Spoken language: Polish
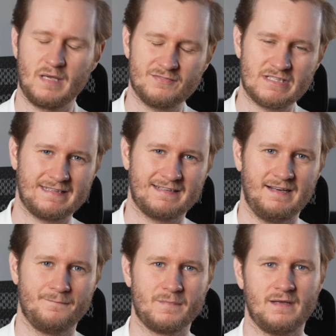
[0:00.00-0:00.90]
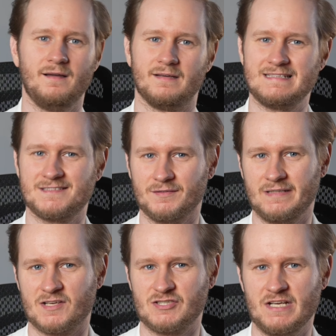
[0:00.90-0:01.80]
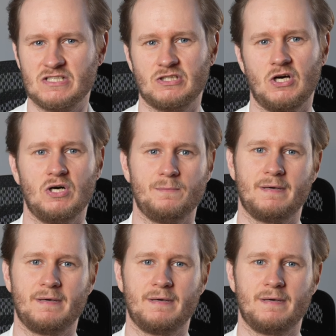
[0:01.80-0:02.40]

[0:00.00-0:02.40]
Pierwsza taka e, istotna rzecz to